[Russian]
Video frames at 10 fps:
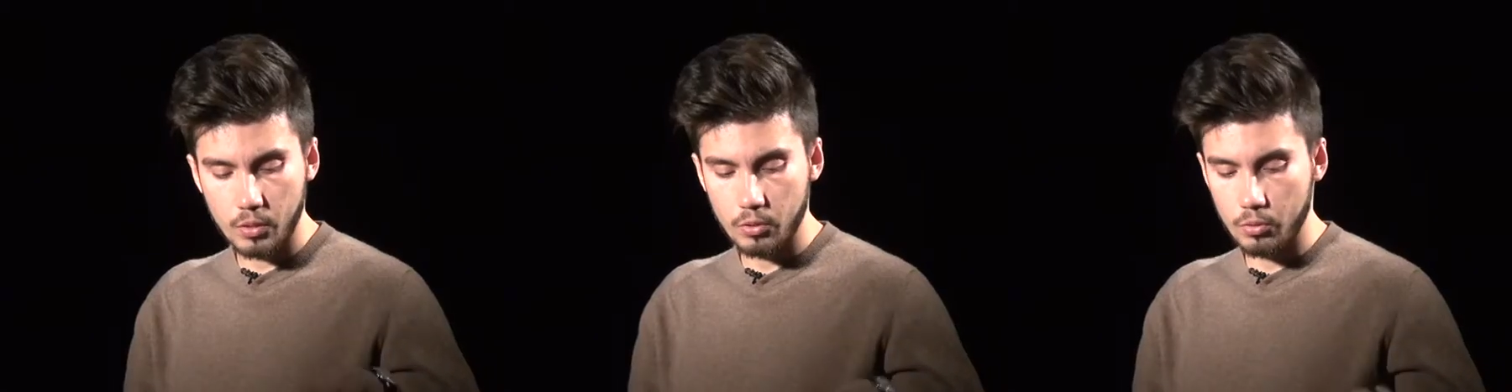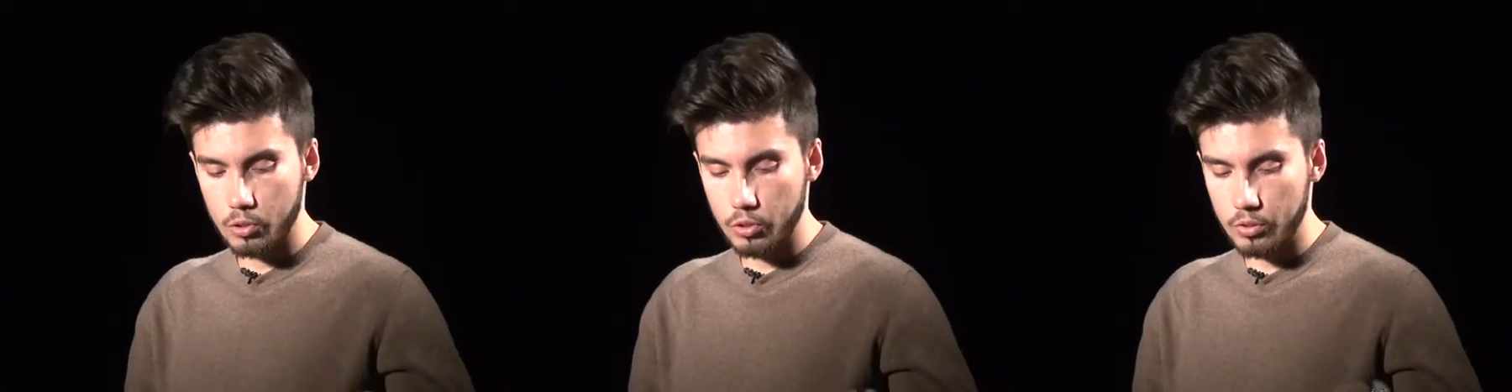
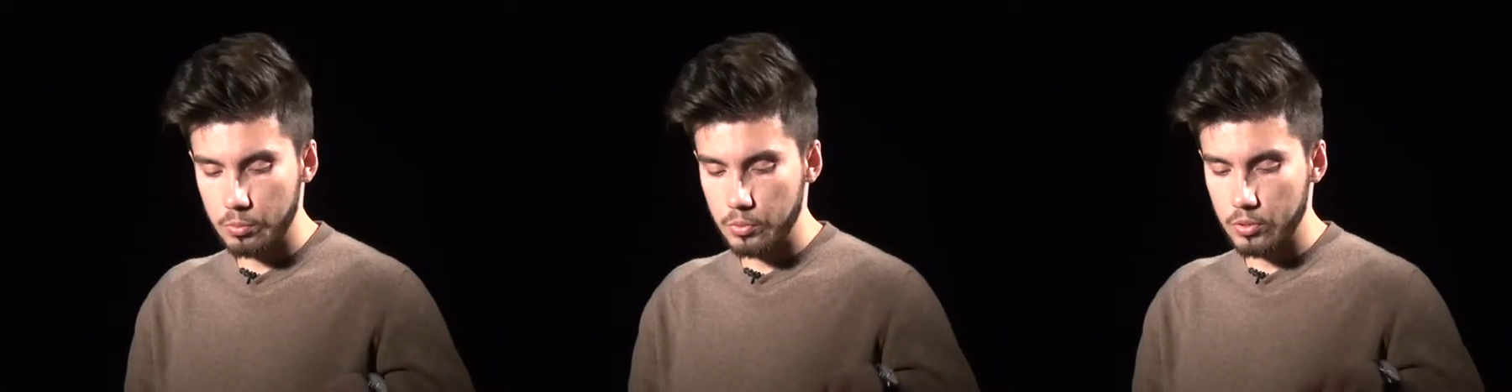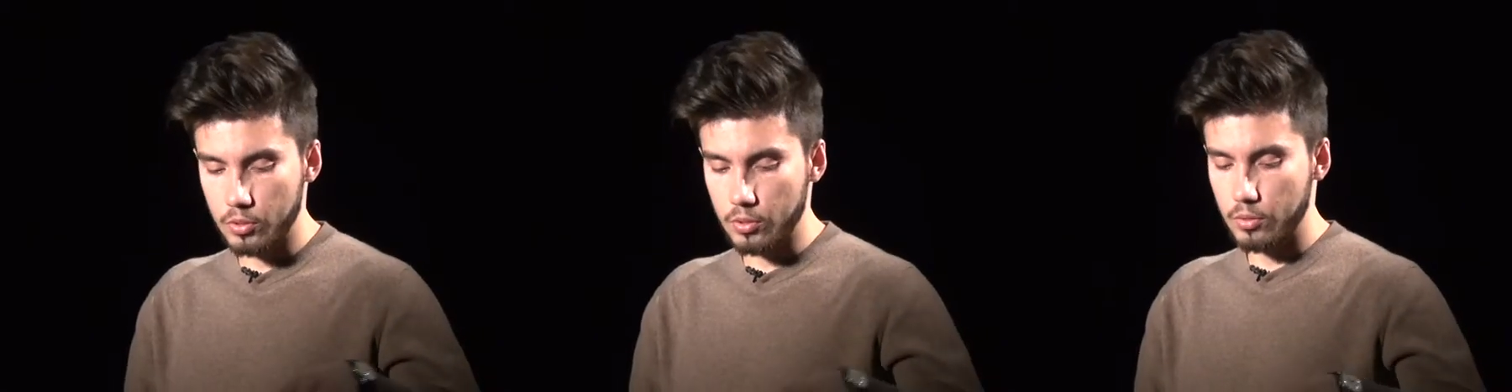Девочка из
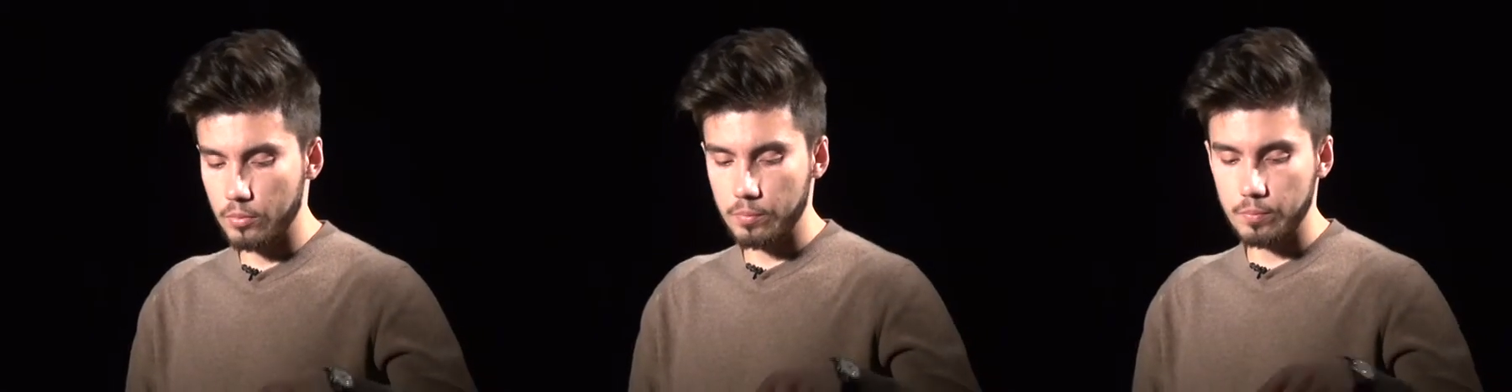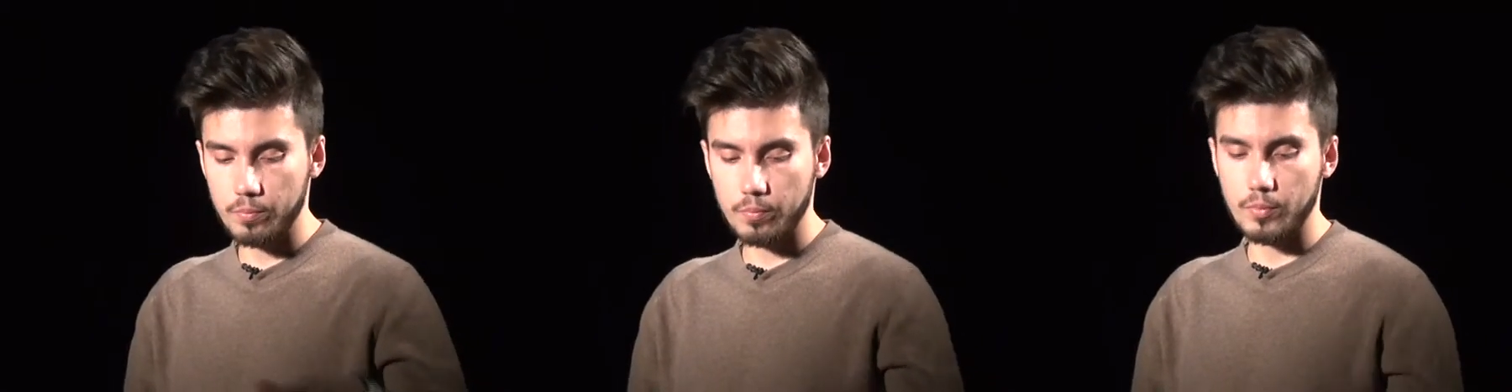Питера
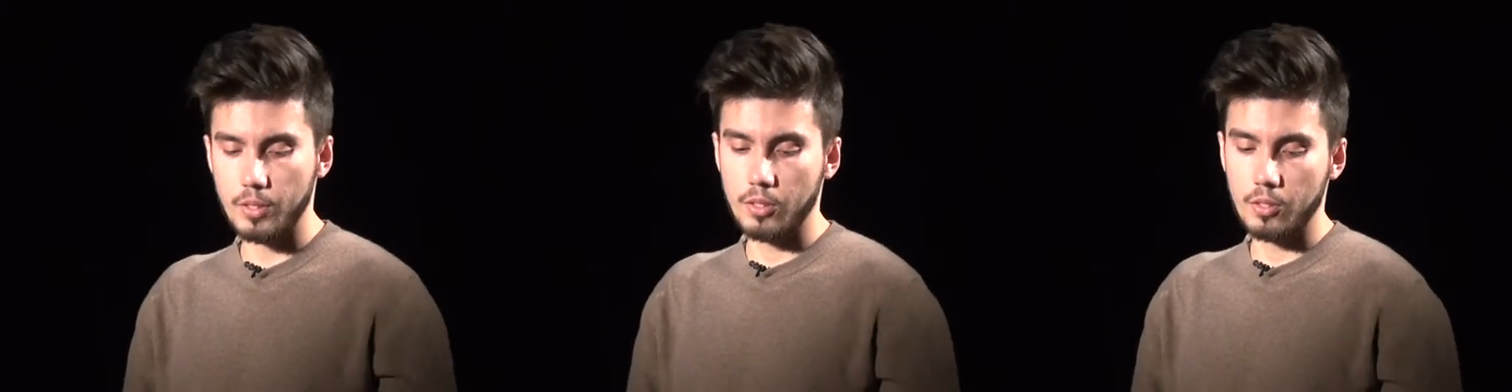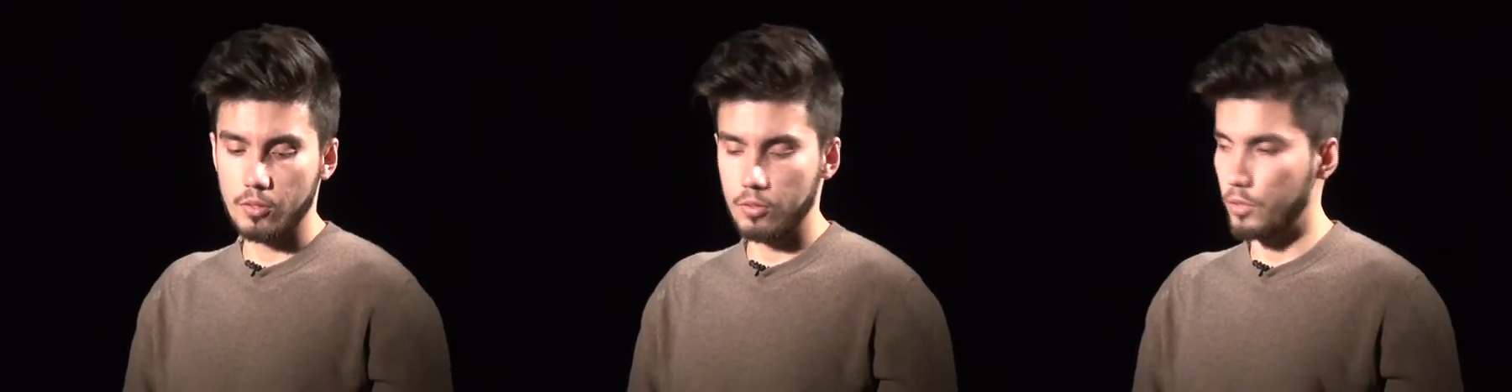
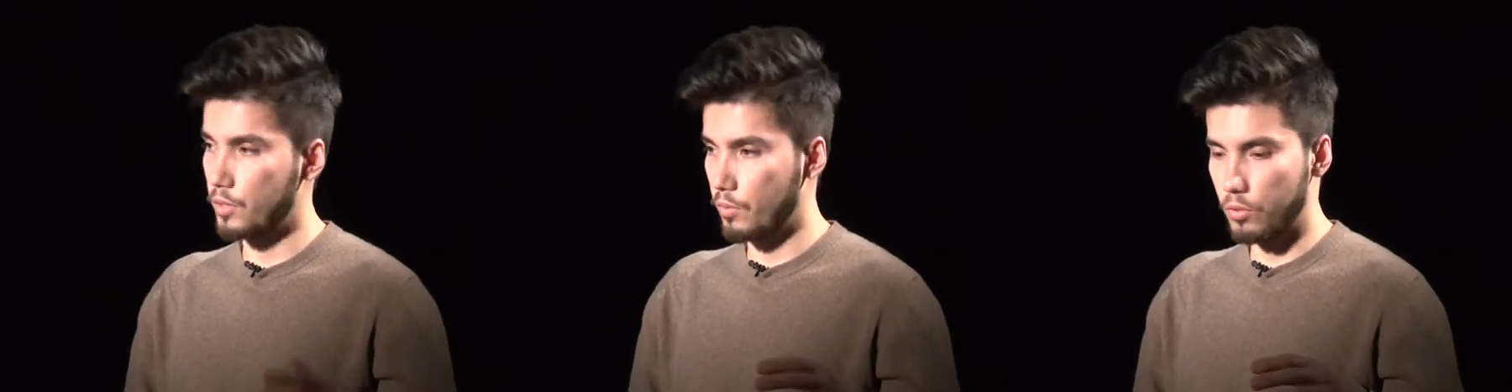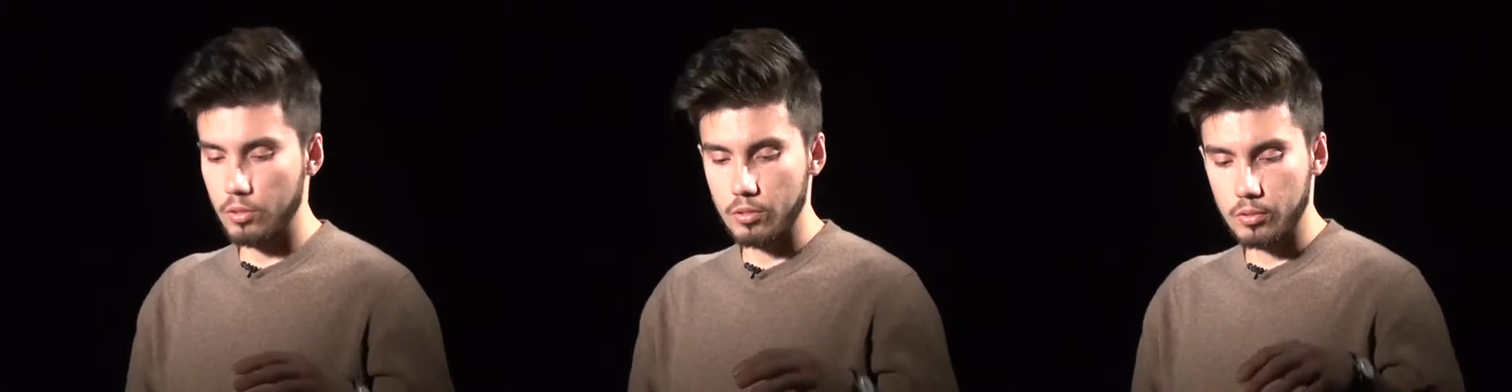
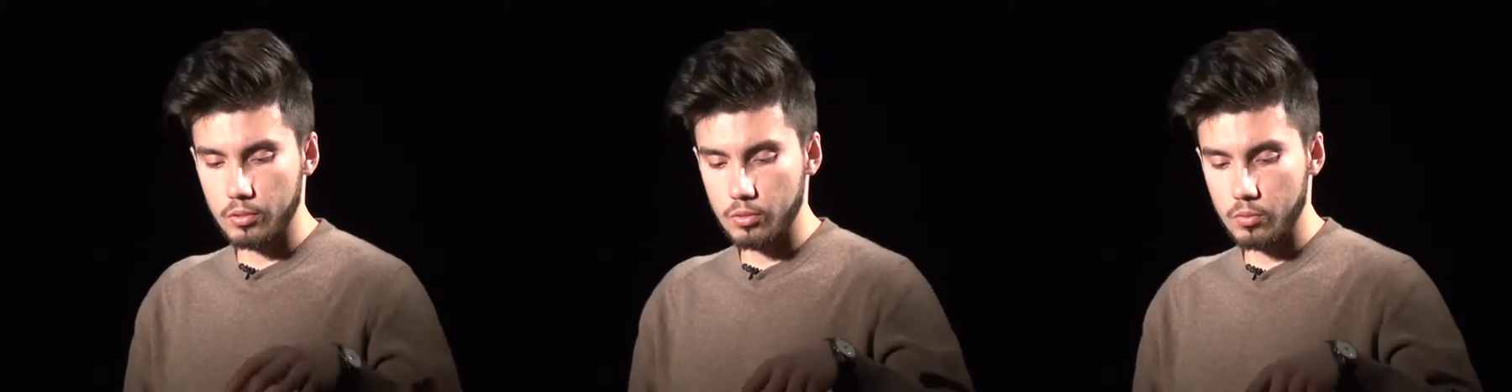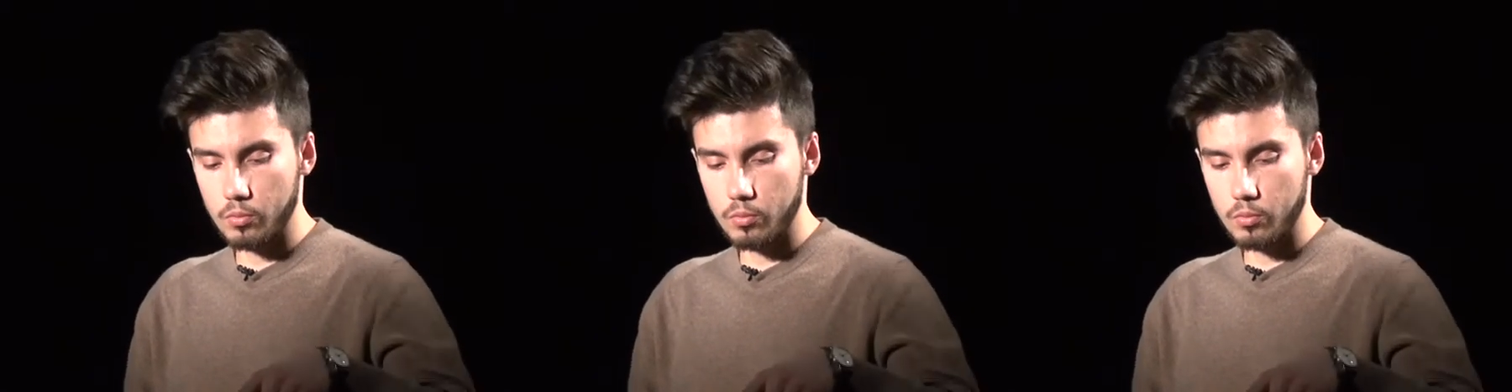рисовала для нас.